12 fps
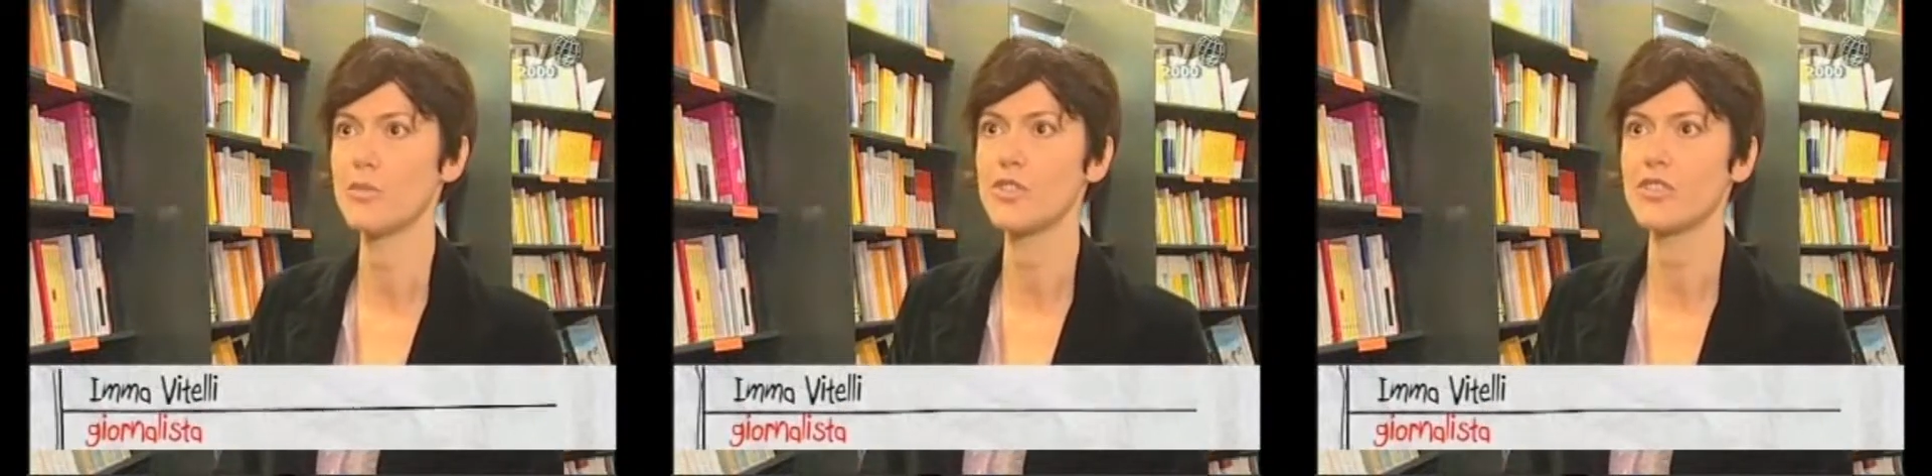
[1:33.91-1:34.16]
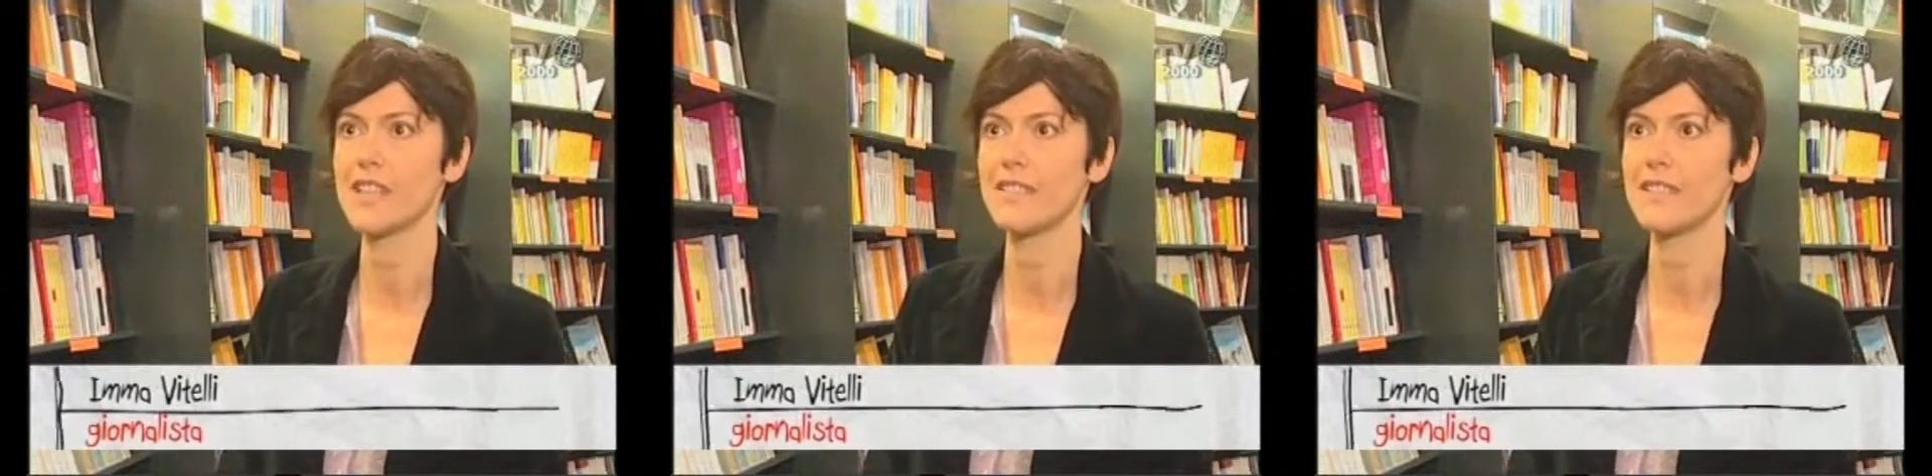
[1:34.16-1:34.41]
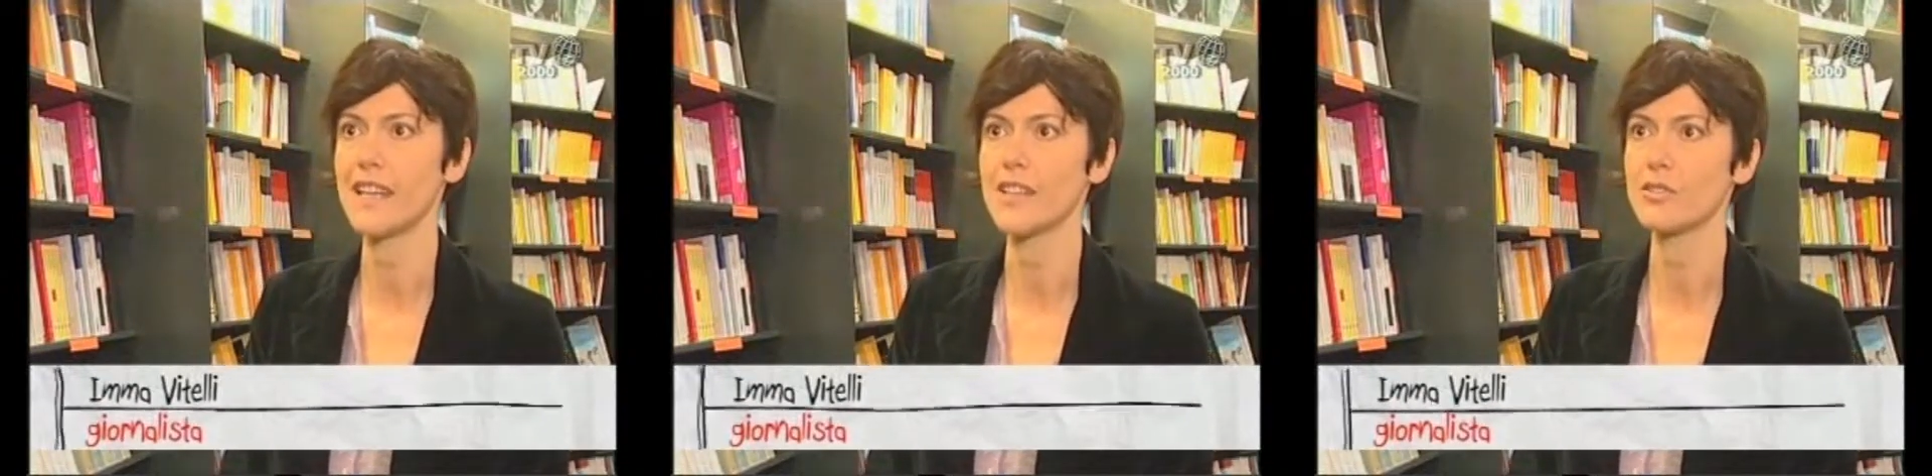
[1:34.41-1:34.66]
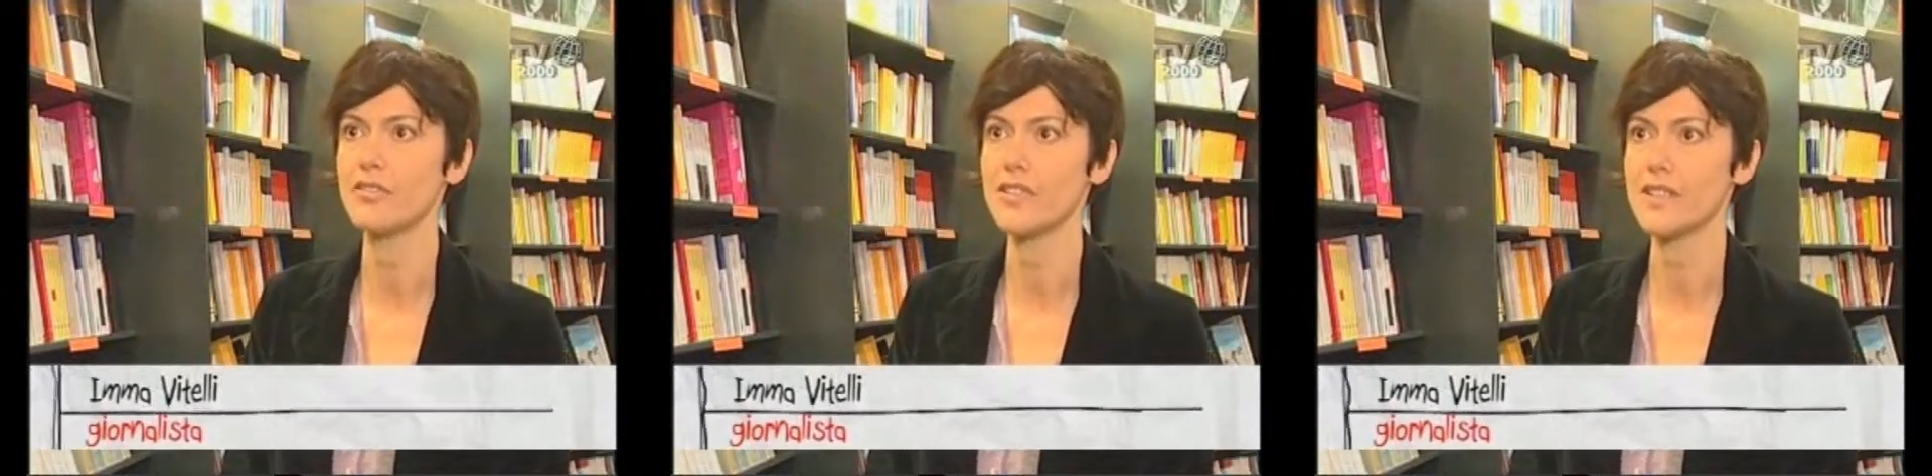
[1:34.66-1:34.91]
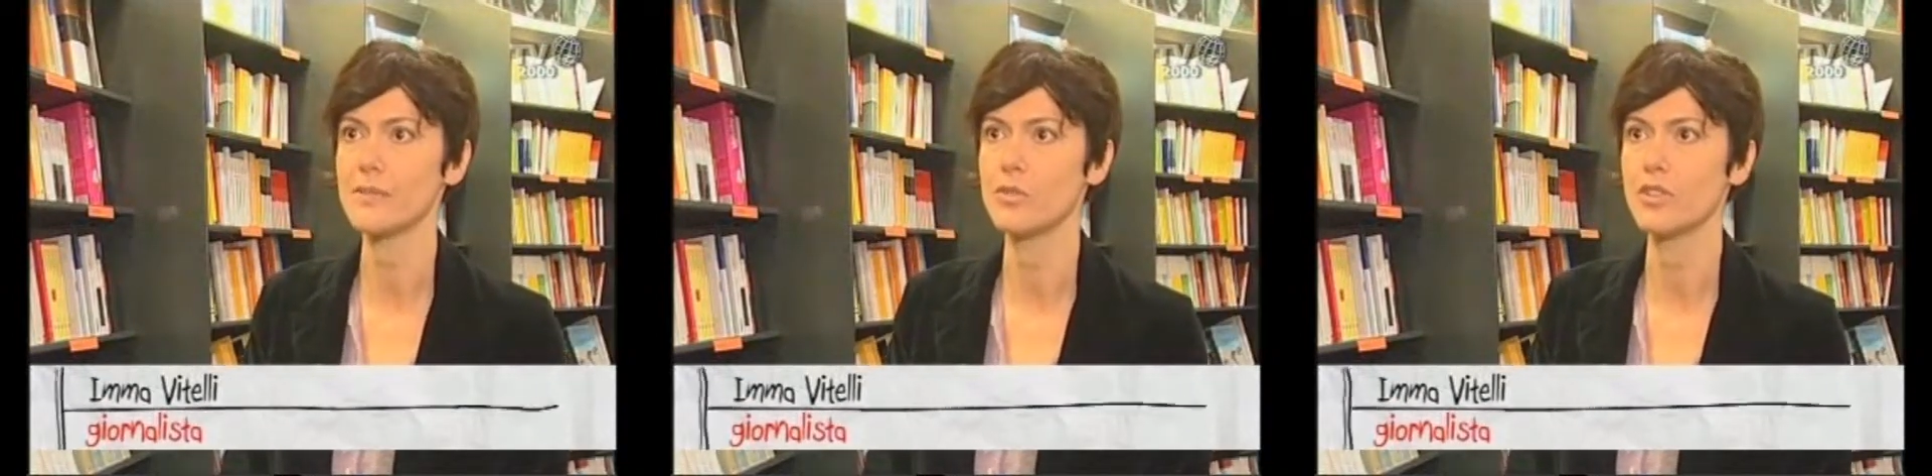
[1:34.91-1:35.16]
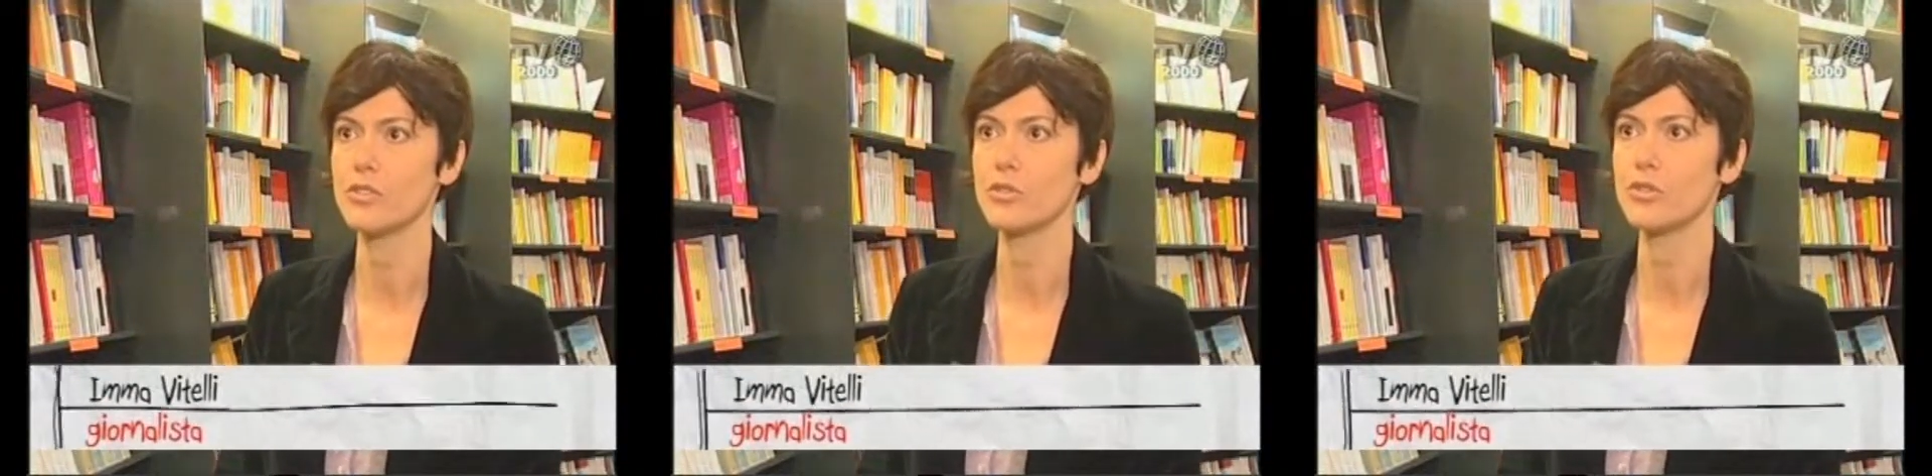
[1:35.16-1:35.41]
bisognava andare su
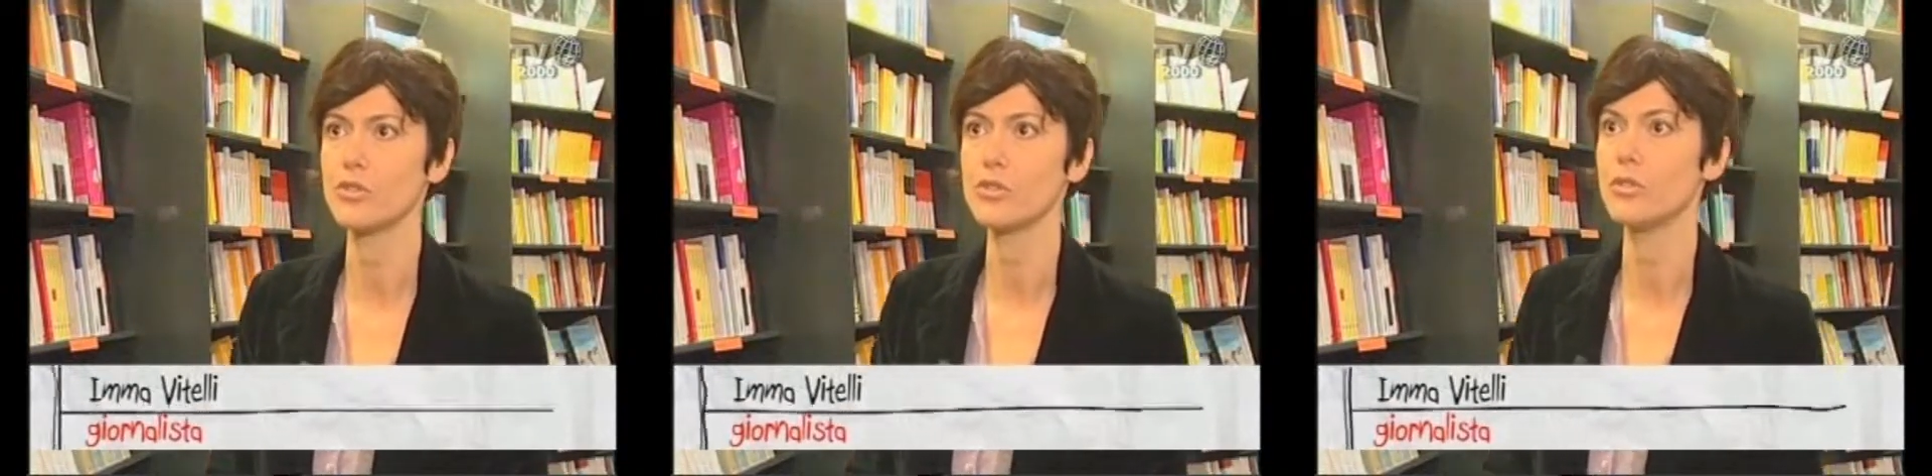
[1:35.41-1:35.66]
Facebook, su,